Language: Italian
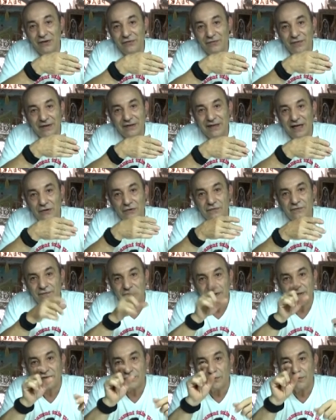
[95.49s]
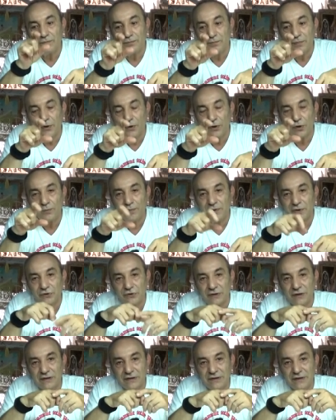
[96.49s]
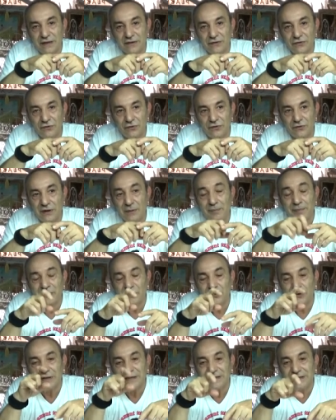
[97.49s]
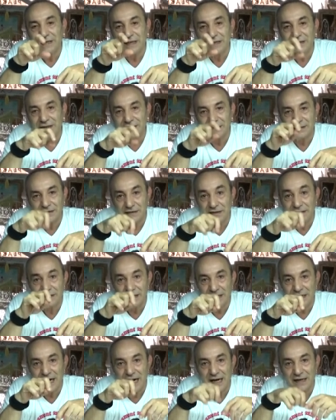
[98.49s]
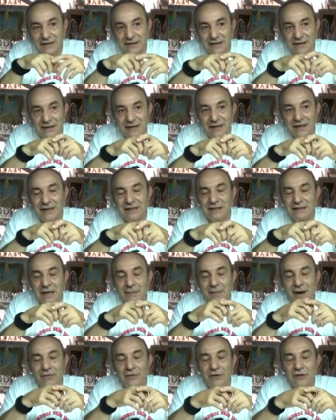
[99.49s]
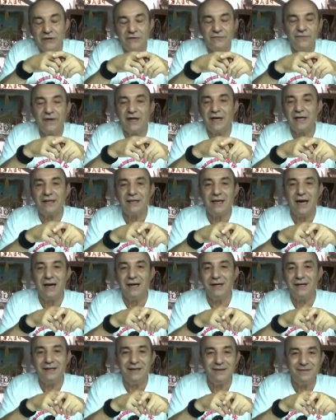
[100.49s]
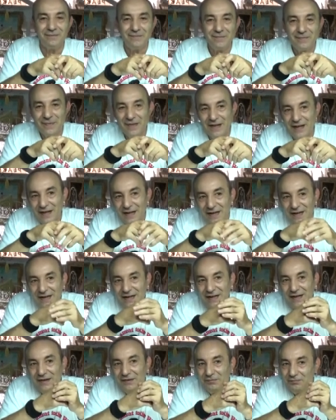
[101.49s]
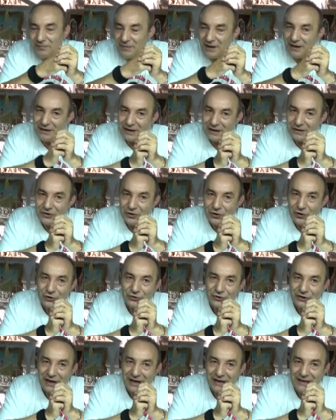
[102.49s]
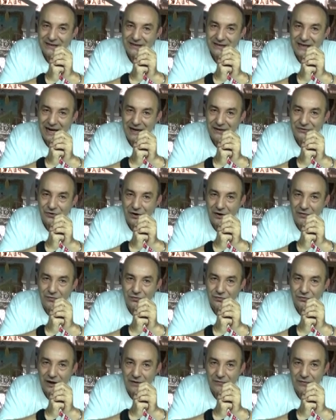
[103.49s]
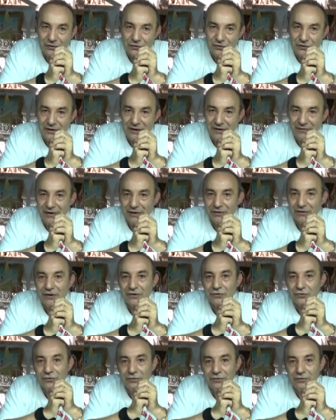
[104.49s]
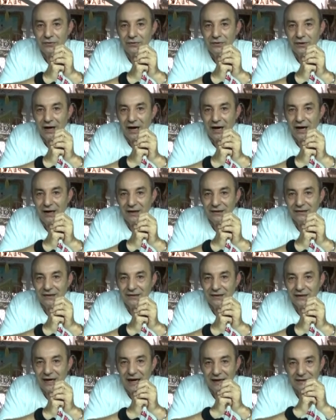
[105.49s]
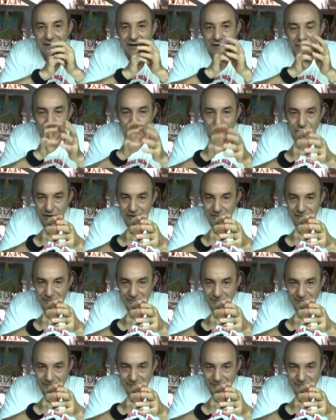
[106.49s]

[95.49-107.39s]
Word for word: Il fratello fece un piccolo personaggetto, dei personaggetti disegnati eh, che si chiamavano gli sficatielli. Mi rendo conto che Alessandro ha avuto la fortuna di avere una scultura dedicata a lui.